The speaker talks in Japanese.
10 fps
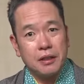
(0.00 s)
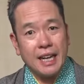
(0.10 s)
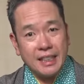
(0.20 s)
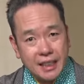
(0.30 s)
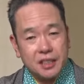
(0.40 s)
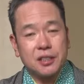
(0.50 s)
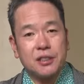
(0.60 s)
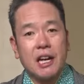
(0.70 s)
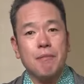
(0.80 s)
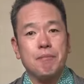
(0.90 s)
なぜ
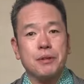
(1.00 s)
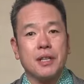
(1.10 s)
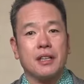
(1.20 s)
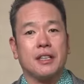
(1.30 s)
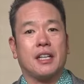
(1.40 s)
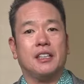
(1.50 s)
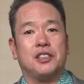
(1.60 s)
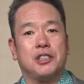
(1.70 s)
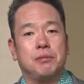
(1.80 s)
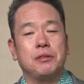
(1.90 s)
スランプだったか
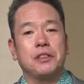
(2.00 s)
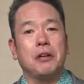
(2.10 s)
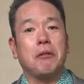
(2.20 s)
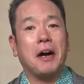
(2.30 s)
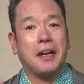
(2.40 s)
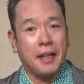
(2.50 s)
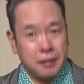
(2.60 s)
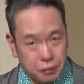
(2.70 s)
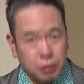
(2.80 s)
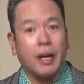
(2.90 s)
自分で分
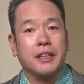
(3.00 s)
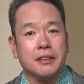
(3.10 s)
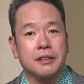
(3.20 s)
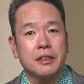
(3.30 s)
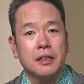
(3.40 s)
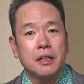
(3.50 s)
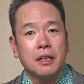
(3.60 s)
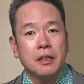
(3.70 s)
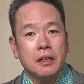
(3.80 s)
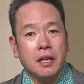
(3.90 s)
かると書いてあるんです
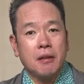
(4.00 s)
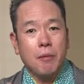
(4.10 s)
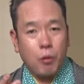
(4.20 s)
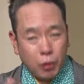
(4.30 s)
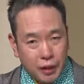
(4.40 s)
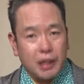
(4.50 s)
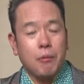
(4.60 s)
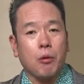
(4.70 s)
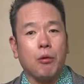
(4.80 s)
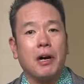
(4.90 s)
だからもうこれ
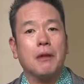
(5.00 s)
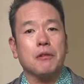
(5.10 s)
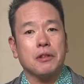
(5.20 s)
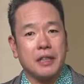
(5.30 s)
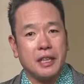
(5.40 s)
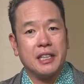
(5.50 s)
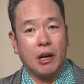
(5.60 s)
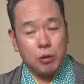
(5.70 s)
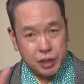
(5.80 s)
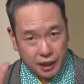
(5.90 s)
でも怖いものはない
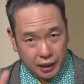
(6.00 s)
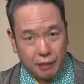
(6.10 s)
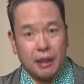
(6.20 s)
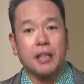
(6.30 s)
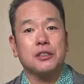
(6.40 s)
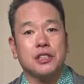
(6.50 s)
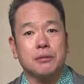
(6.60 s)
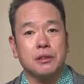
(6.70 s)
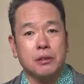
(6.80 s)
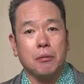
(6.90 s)
直し方わかる
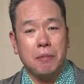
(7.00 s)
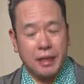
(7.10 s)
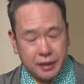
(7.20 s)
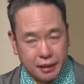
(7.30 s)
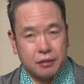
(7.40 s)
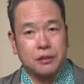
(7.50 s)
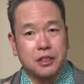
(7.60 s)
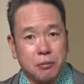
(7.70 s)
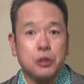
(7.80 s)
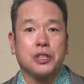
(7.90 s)
自分のメンタルの
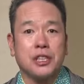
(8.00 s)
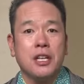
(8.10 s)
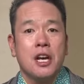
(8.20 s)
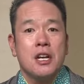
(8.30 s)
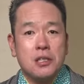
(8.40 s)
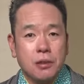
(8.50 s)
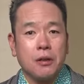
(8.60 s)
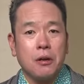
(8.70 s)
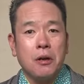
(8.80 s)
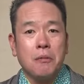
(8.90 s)
気持ちそ
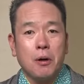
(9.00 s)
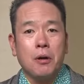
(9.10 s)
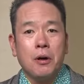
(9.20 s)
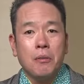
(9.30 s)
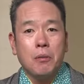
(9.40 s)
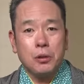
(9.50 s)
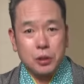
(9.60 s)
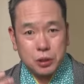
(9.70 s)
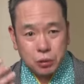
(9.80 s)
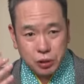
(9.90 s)
れをもう
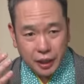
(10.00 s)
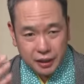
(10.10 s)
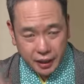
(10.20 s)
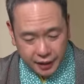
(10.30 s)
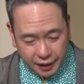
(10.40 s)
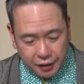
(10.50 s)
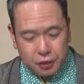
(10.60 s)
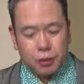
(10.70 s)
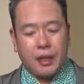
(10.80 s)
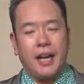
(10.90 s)
戻すことができ
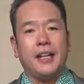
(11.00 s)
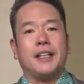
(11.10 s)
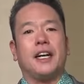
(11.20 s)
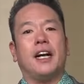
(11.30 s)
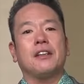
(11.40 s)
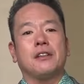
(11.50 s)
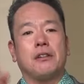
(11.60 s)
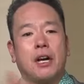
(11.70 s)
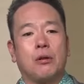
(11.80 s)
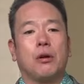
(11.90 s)
ると書いてある
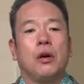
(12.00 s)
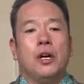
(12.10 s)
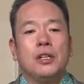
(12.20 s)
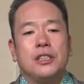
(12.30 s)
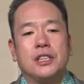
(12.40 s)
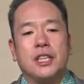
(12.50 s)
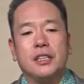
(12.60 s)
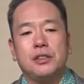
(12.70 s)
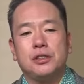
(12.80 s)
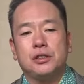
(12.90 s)
のがこの
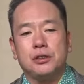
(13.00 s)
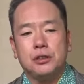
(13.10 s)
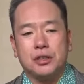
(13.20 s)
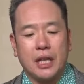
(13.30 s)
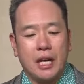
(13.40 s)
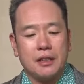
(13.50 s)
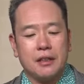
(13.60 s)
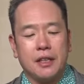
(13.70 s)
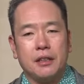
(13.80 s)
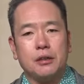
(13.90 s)

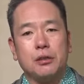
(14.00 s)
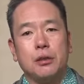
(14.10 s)
2013年